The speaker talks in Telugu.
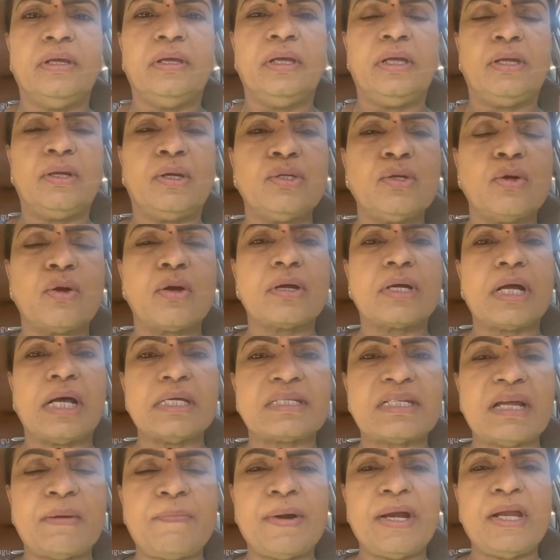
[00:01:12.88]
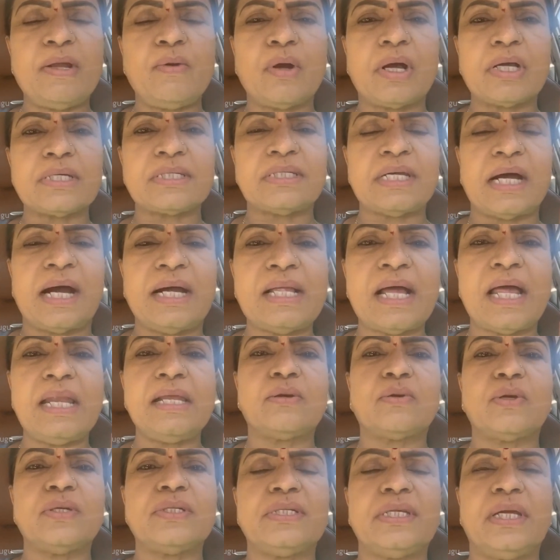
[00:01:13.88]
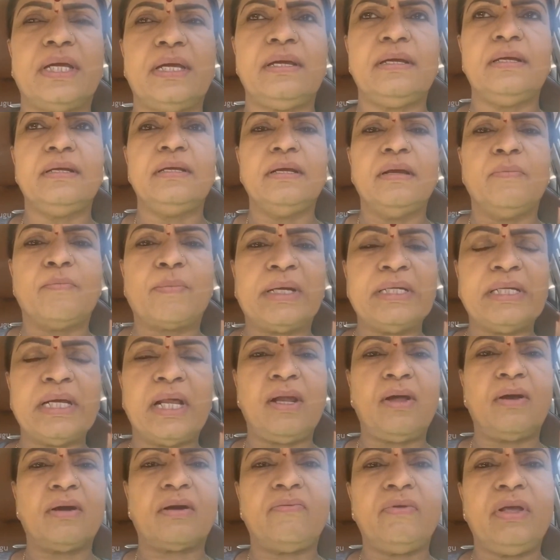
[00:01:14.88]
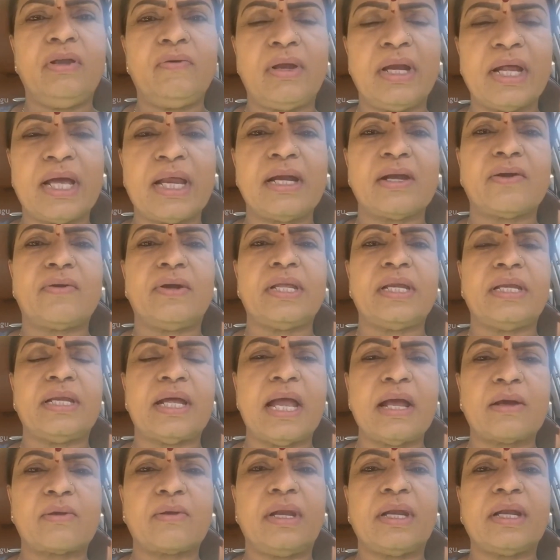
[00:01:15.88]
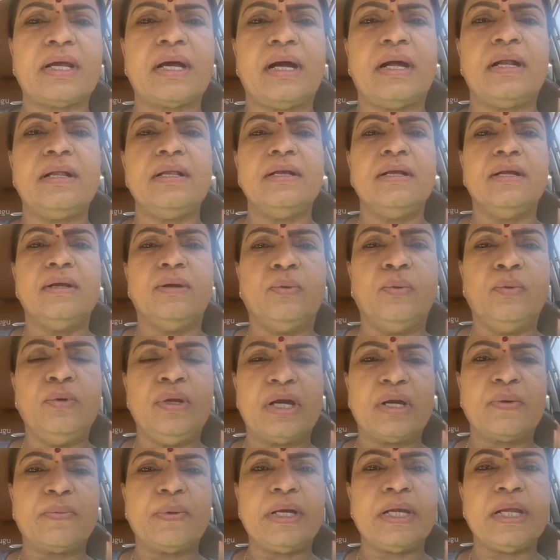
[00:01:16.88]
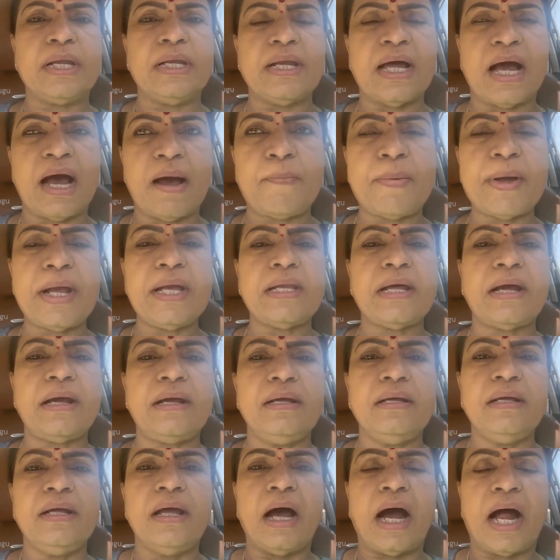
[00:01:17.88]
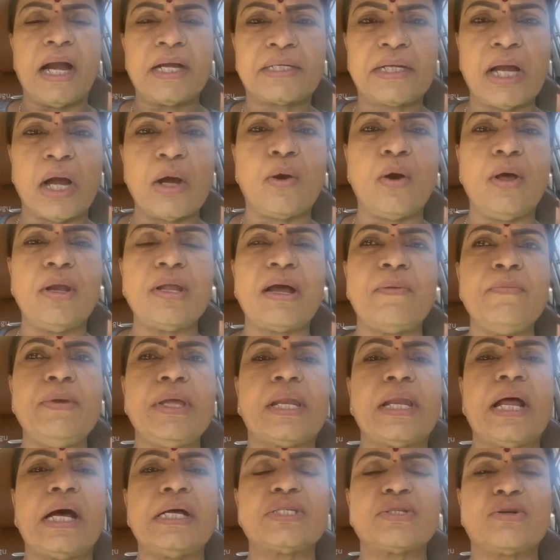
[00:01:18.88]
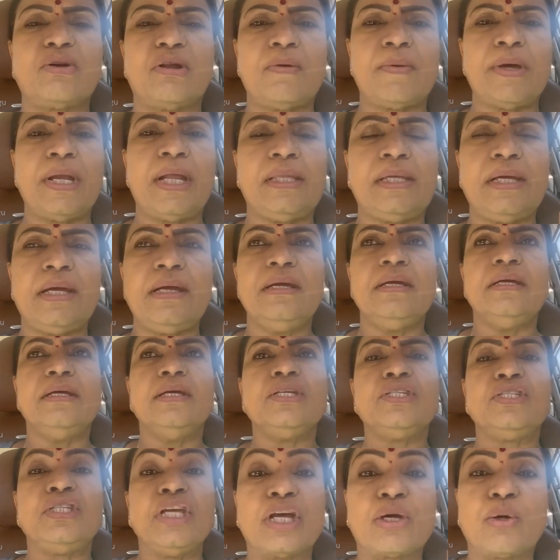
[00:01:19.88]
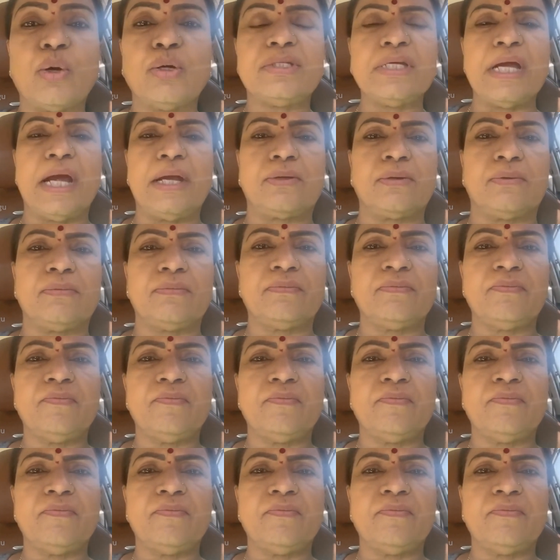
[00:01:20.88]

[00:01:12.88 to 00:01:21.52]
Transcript: ఈరోజు ఒక కష్టపడి ఒక స్థానానికి వచ్చి ప్రజల్లో ఒక విలువలకినటువంటి నాయకులుగా ఉన్నటువంటి నా పైన అడ్డగోలుగా మీరు రాసుకోవడం అనేది సిగ్గుచేటు